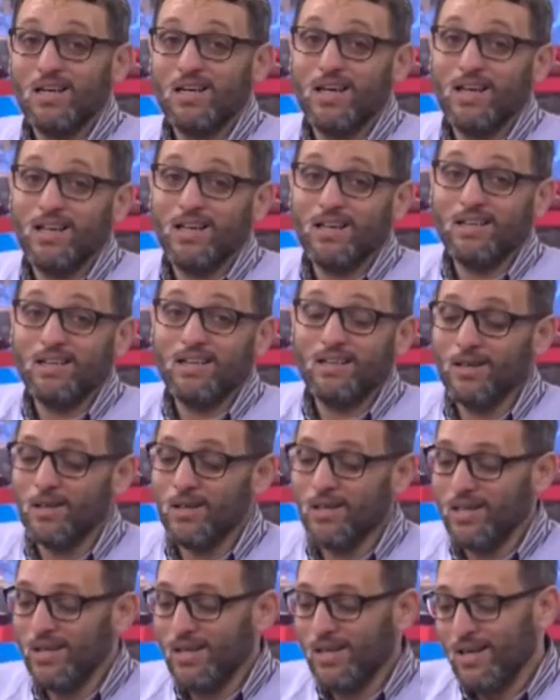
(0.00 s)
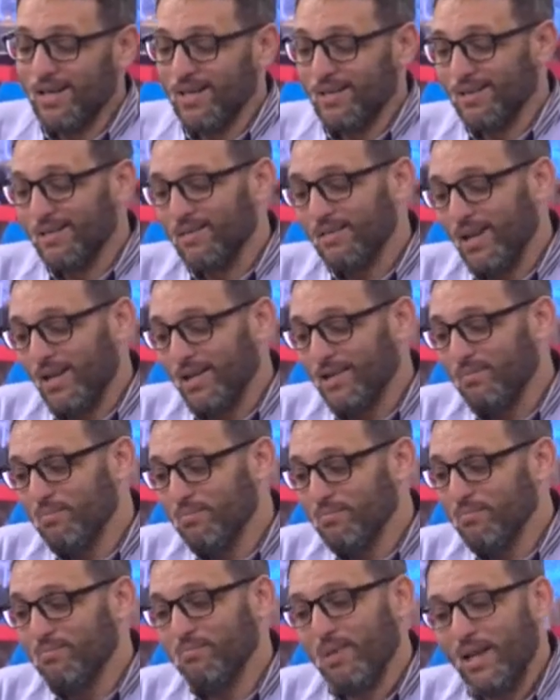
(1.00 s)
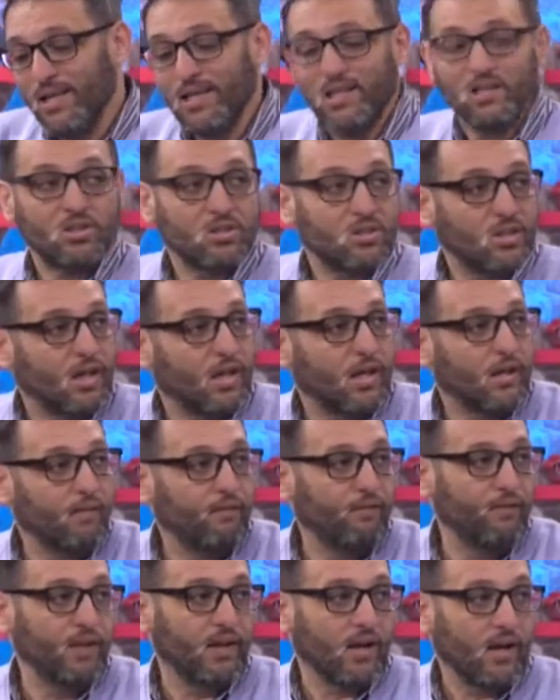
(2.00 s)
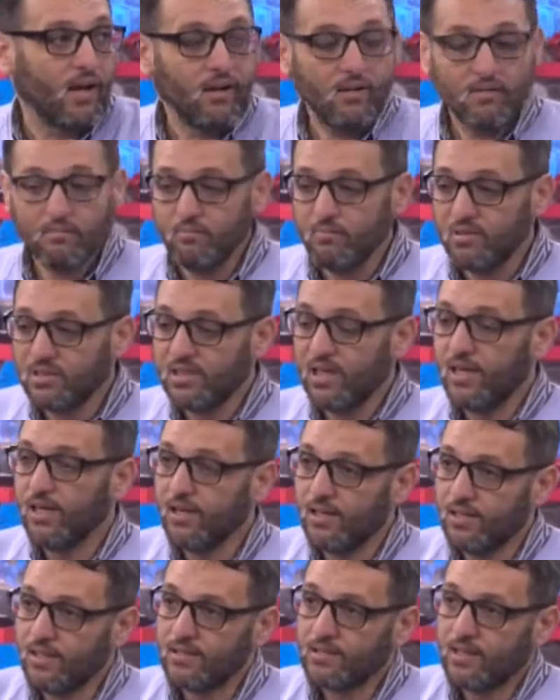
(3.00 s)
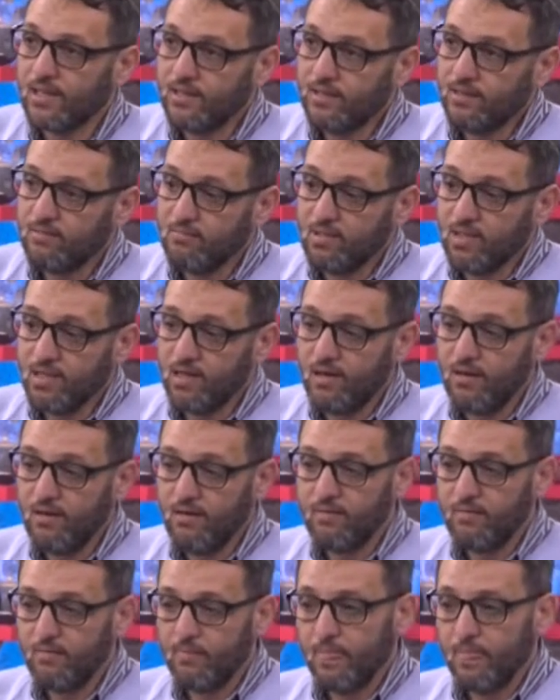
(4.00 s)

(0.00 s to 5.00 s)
كاين يعني معليش راهي فئه بصح رانا طالعين بها صح.